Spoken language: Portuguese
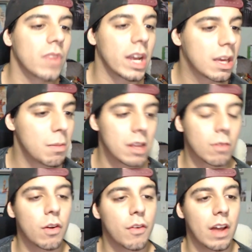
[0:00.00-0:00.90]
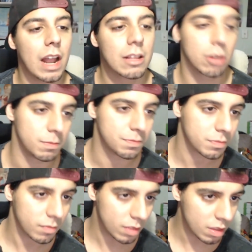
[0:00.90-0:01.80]
Aqui mesmo foi falado, ó,
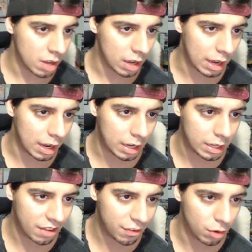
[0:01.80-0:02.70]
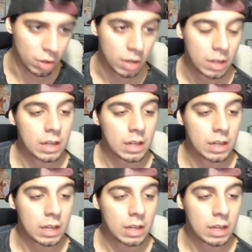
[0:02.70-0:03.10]
a EA falou: